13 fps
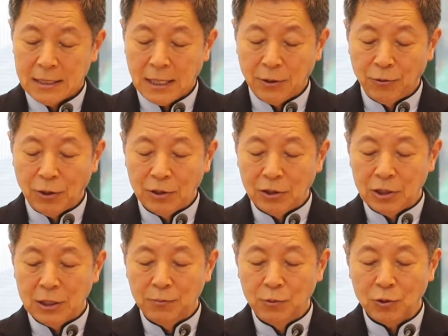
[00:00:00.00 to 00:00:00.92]

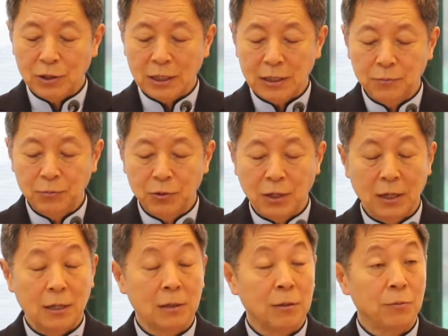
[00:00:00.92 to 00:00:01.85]
사도행전 16장
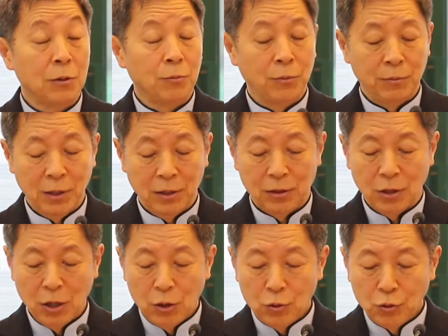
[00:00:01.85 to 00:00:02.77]
10절에서부터
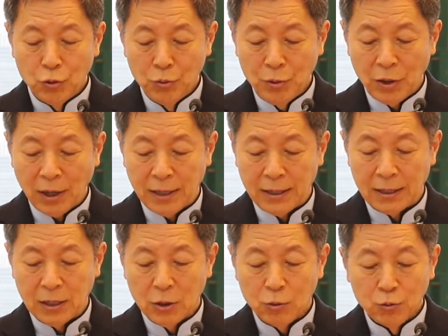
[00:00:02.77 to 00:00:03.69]
보면
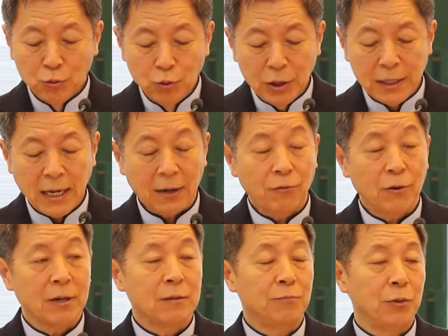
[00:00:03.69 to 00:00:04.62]
유명한
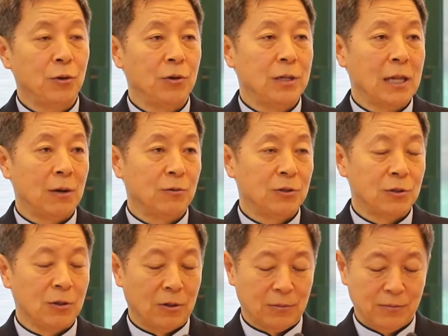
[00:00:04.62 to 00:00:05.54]
우리라고 하는 표현이
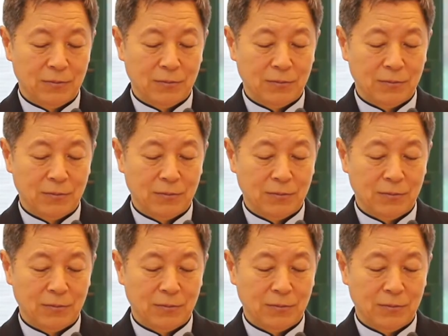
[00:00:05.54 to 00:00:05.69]
나오죠.